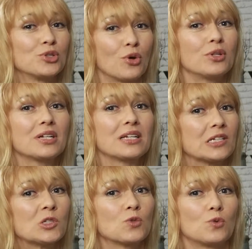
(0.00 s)
besondere
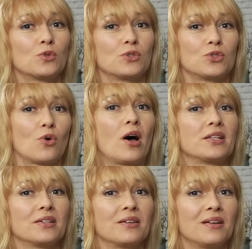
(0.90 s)

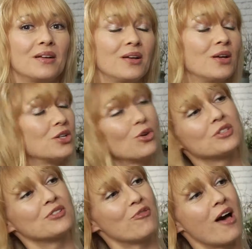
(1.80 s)
Christrosensorte.
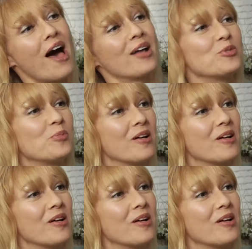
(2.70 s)
Jos, verrate